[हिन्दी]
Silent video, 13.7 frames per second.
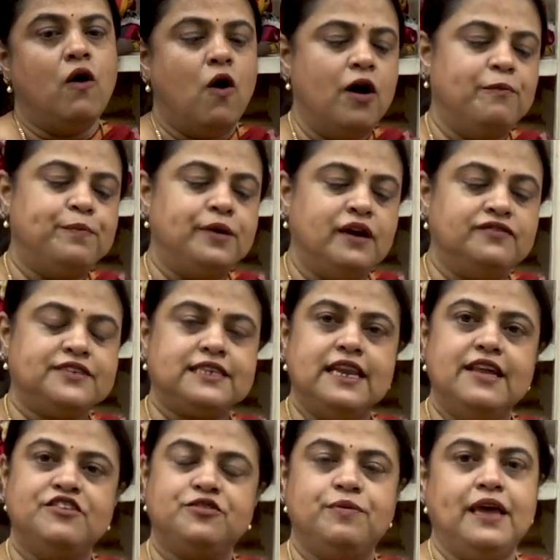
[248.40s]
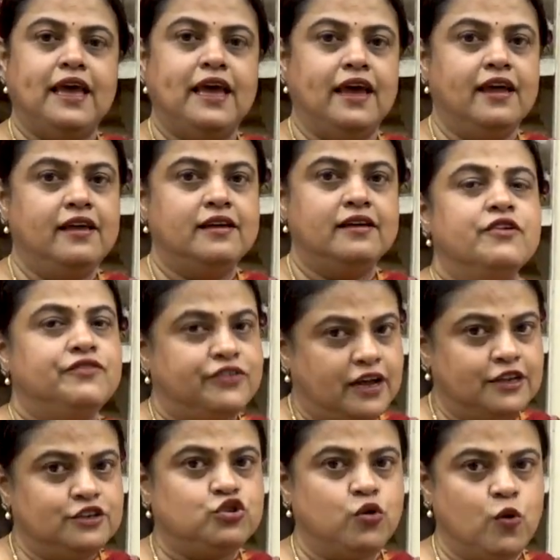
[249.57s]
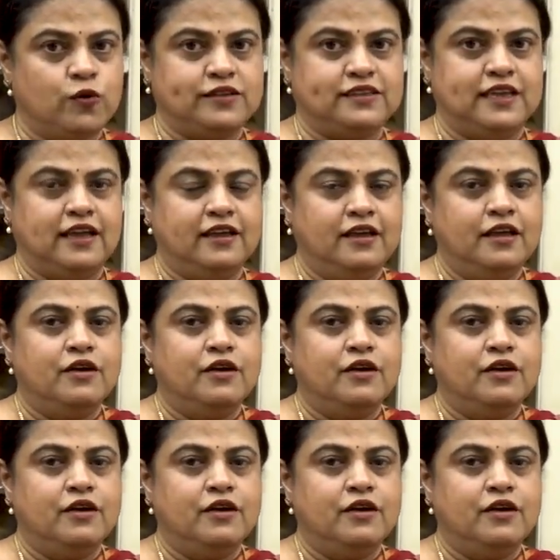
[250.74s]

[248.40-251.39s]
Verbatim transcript: और पफ स्लीव में है फ्रंट हुक्स हैं